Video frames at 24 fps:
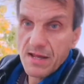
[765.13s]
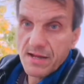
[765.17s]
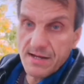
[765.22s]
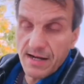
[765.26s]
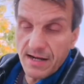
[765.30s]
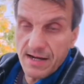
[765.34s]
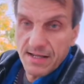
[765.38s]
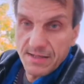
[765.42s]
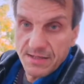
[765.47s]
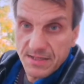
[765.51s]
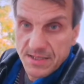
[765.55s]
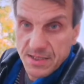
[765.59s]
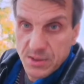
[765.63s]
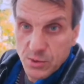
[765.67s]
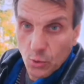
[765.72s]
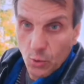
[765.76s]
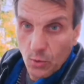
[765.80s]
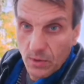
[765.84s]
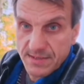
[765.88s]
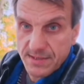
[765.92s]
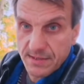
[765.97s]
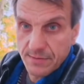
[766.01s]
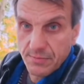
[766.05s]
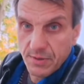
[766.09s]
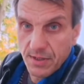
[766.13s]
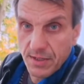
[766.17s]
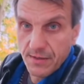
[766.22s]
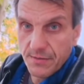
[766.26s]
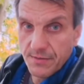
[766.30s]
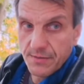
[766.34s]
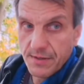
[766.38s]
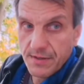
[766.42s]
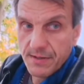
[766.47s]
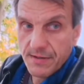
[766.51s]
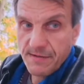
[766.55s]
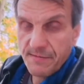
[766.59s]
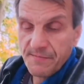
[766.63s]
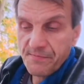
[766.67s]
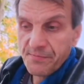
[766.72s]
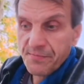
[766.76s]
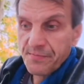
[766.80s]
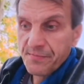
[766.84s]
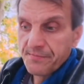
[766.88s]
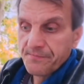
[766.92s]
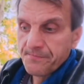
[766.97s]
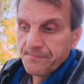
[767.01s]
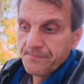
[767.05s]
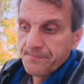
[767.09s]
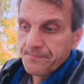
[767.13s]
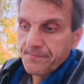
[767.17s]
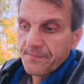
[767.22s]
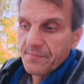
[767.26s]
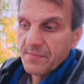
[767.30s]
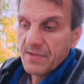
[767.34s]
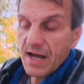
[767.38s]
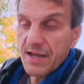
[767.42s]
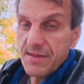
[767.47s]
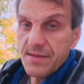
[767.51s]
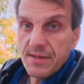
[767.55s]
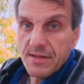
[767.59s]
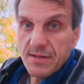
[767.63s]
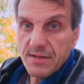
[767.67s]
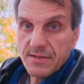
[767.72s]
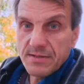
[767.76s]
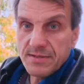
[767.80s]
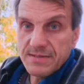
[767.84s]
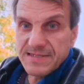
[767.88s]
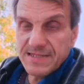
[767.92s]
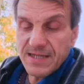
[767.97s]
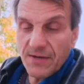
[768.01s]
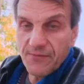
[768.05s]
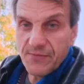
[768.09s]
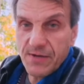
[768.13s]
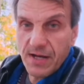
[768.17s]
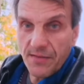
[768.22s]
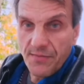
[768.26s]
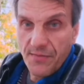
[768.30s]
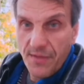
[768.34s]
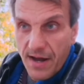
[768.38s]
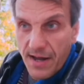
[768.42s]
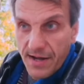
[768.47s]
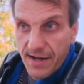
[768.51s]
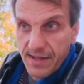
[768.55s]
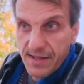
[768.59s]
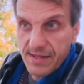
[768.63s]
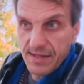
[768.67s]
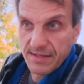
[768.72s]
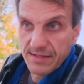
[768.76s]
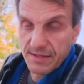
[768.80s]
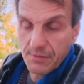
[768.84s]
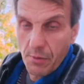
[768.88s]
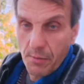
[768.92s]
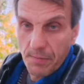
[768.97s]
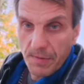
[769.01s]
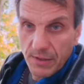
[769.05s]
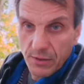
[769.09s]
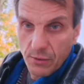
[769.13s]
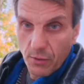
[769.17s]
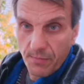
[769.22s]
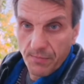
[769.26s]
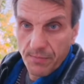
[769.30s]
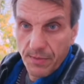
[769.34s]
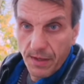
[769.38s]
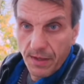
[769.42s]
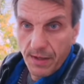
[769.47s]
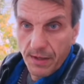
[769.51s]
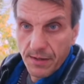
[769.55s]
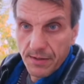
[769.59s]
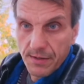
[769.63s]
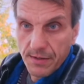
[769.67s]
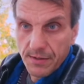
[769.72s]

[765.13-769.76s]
коленососы, блин, они сапканарики и тому подобное.